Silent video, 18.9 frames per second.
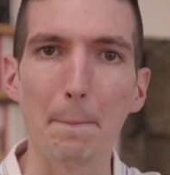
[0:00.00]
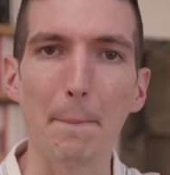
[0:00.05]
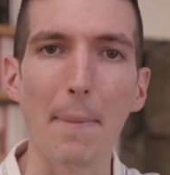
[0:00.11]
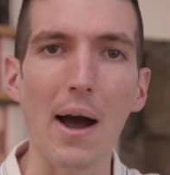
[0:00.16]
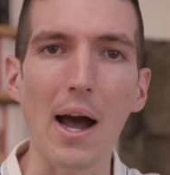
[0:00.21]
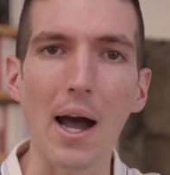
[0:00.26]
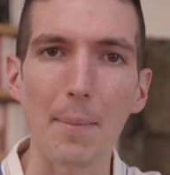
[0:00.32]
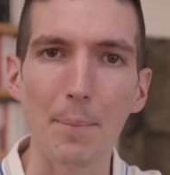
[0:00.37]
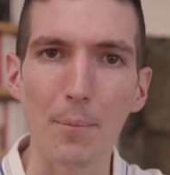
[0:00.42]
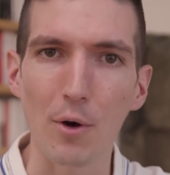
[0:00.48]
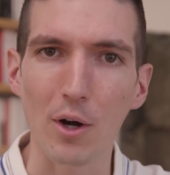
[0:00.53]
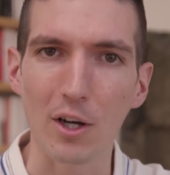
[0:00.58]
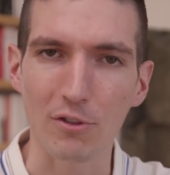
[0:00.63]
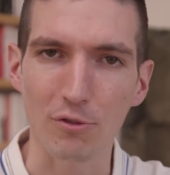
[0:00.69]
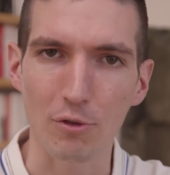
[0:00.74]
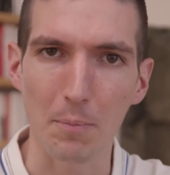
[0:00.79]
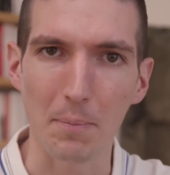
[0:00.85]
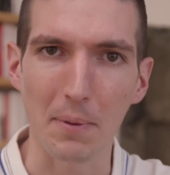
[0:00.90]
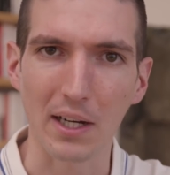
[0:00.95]
par rapport à
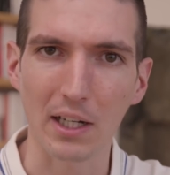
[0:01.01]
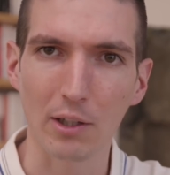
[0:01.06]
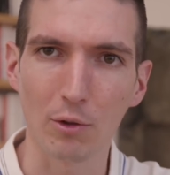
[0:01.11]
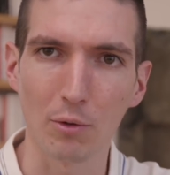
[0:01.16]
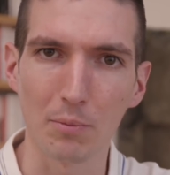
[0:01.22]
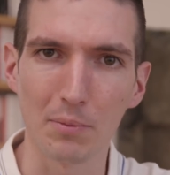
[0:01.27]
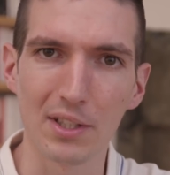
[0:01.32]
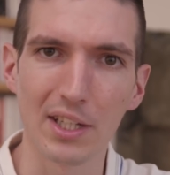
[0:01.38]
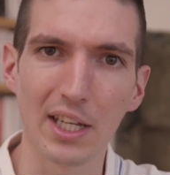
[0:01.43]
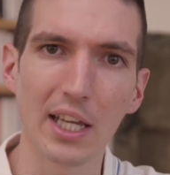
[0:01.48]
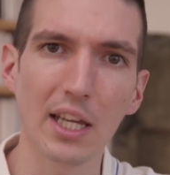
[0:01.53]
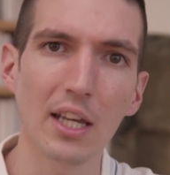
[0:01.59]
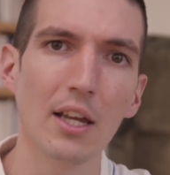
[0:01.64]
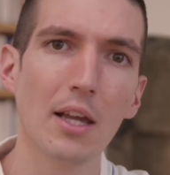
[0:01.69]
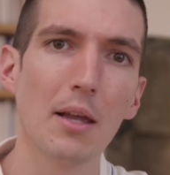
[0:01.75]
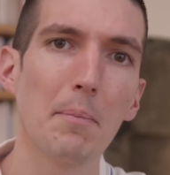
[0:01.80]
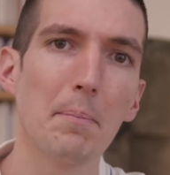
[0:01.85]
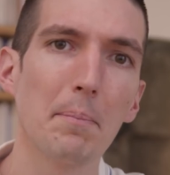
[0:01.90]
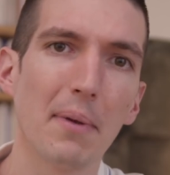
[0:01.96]
ce pari combiné,
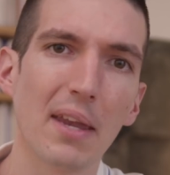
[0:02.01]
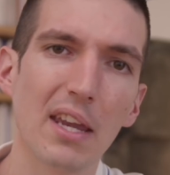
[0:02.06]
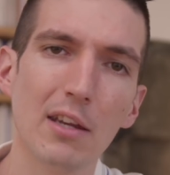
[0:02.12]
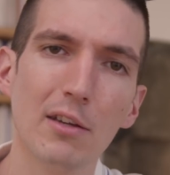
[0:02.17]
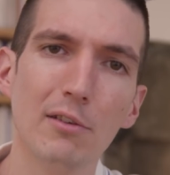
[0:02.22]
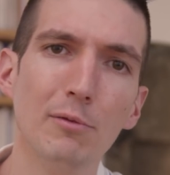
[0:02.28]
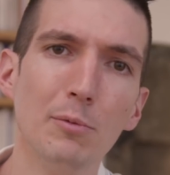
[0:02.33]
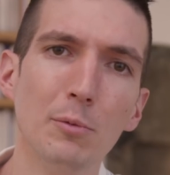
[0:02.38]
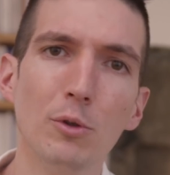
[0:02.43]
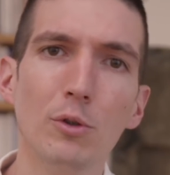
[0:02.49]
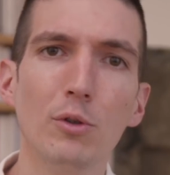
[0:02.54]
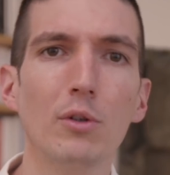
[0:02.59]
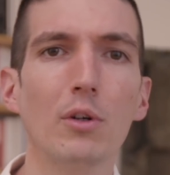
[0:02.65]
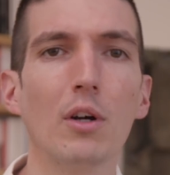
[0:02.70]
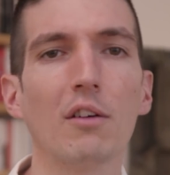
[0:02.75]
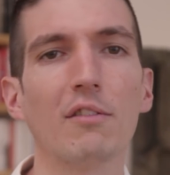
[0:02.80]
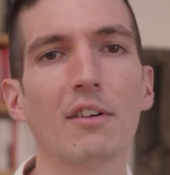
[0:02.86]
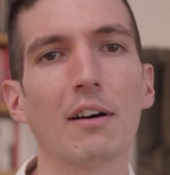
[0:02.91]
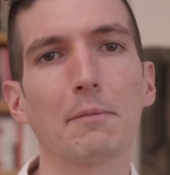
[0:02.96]

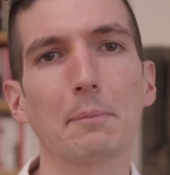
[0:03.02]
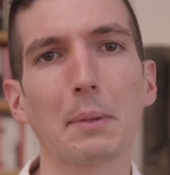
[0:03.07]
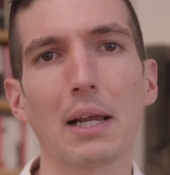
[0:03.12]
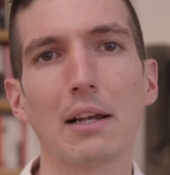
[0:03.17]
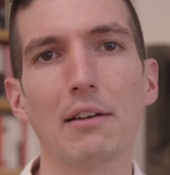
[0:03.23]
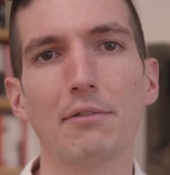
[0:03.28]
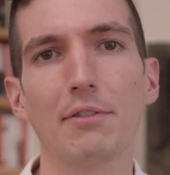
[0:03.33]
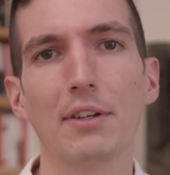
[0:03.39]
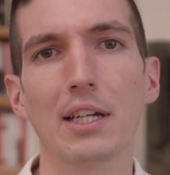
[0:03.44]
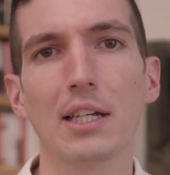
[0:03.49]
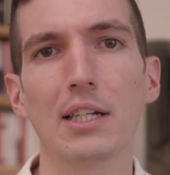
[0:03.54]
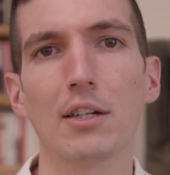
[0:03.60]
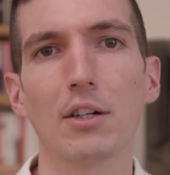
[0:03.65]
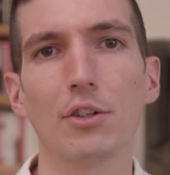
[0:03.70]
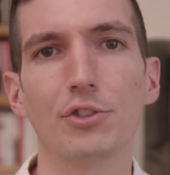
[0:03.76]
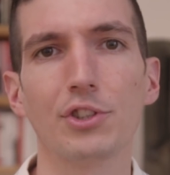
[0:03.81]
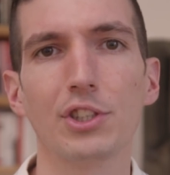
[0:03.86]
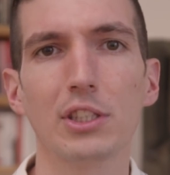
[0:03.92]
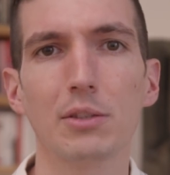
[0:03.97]
PMU euh, va
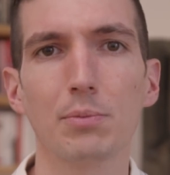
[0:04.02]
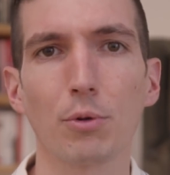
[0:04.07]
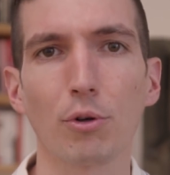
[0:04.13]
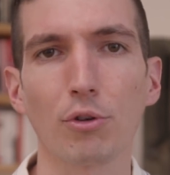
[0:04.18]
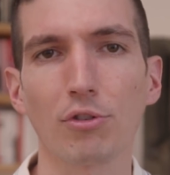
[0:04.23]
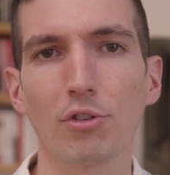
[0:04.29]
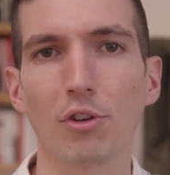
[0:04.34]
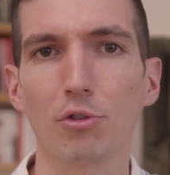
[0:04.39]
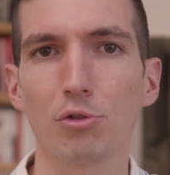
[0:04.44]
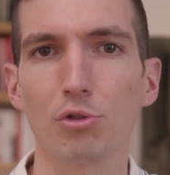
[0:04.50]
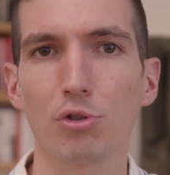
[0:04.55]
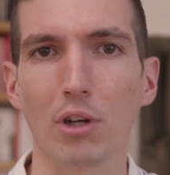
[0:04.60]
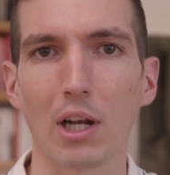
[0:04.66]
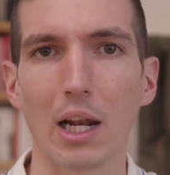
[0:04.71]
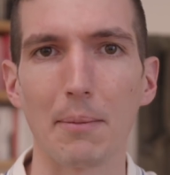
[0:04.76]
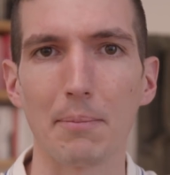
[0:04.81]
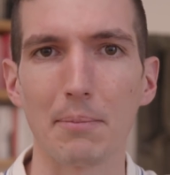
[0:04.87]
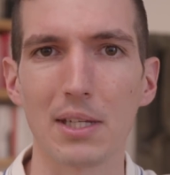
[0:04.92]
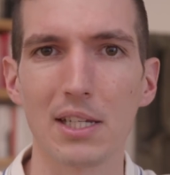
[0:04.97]
prélever 10% sur
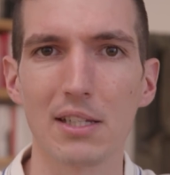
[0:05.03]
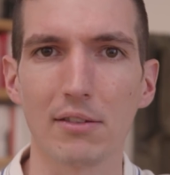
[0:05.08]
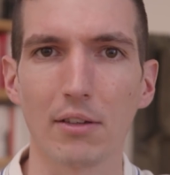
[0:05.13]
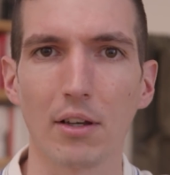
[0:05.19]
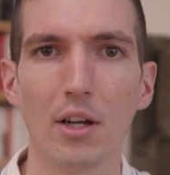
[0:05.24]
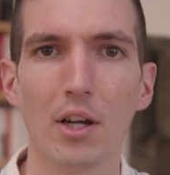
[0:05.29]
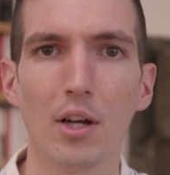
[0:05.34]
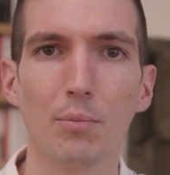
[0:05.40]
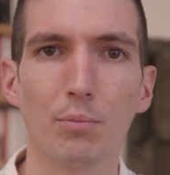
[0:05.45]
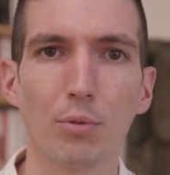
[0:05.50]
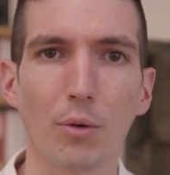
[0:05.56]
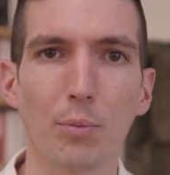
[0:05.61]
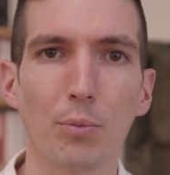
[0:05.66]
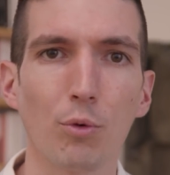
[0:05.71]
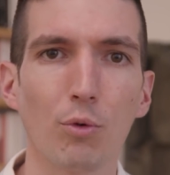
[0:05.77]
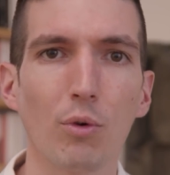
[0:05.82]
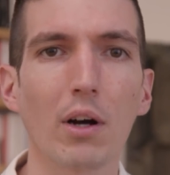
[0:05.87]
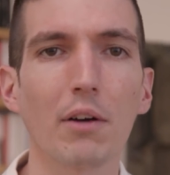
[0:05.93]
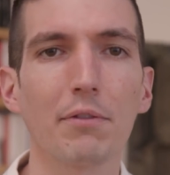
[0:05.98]
la mise pour
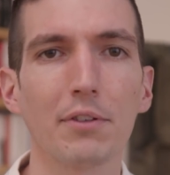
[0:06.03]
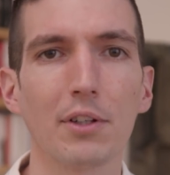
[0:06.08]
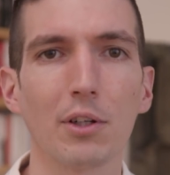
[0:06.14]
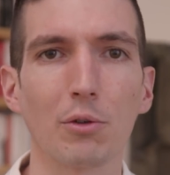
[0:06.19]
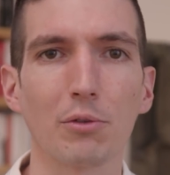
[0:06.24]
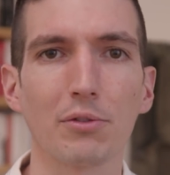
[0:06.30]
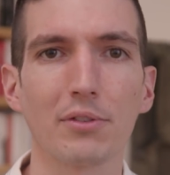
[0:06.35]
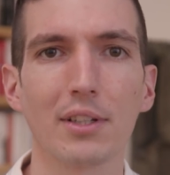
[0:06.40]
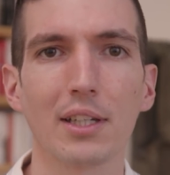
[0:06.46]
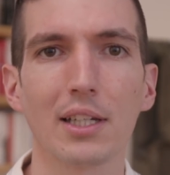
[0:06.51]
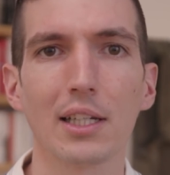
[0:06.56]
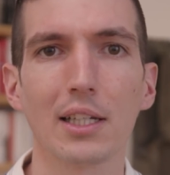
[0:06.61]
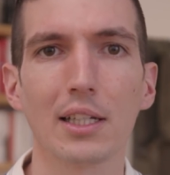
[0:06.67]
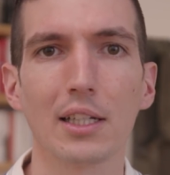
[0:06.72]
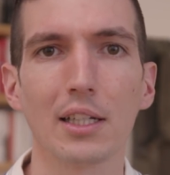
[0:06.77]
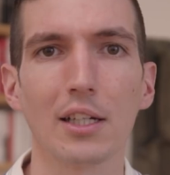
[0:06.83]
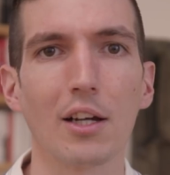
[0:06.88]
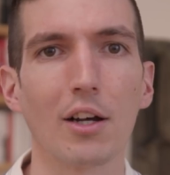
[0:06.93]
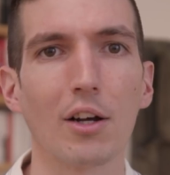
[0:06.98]
pouvoir
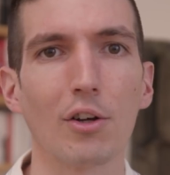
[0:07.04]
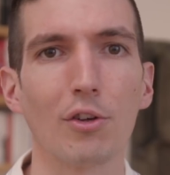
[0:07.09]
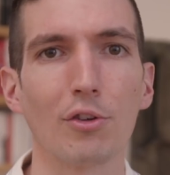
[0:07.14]
financer,